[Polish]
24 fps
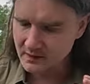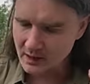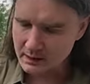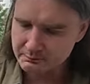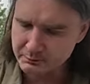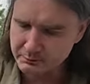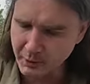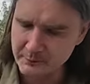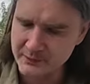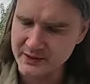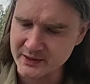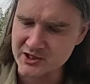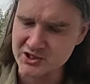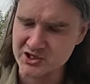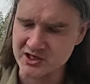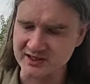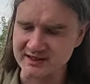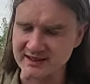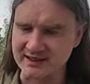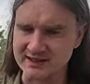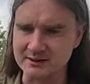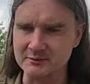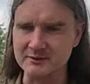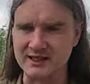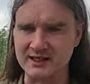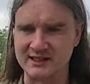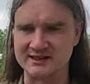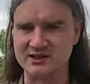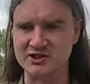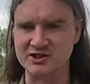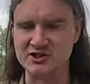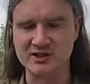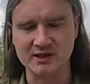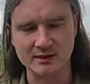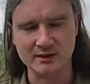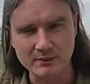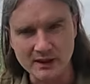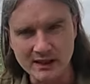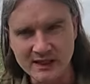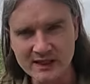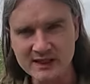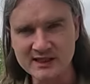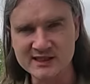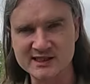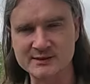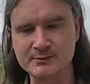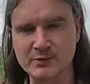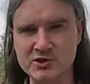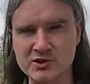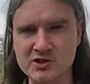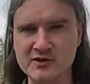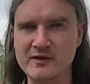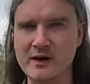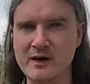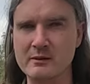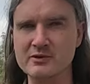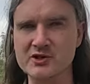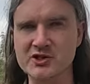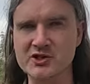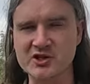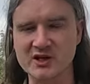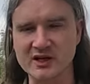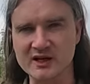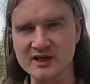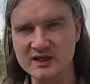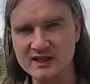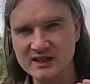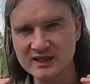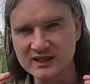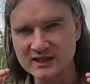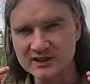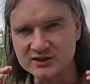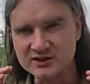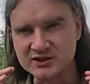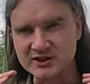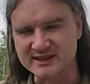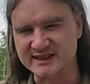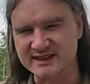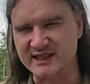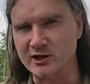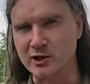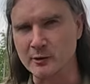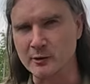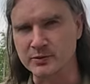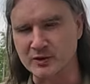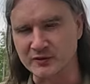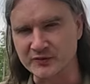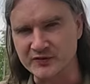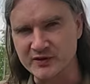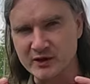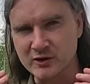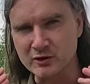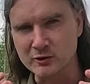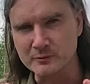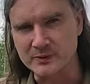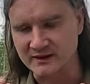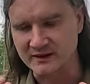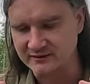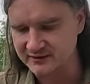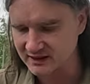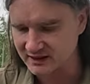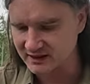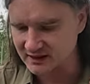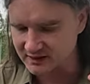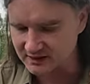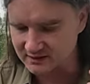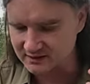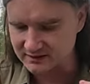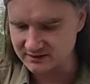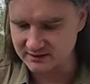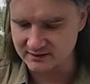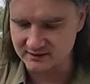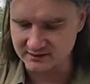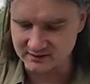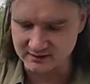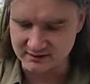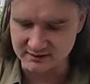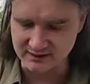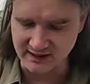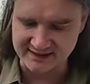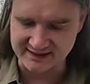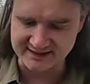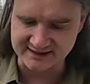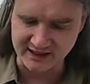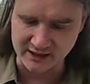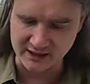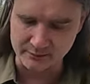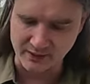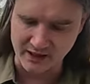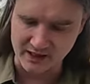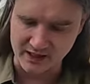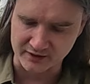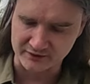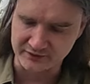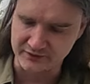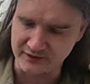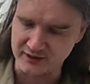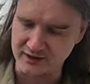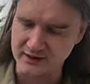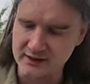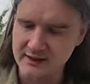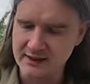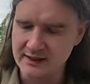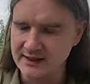po pilsie takim klasycznym spodziewamy się czystego profilu, prawda, y, jasnej barwy.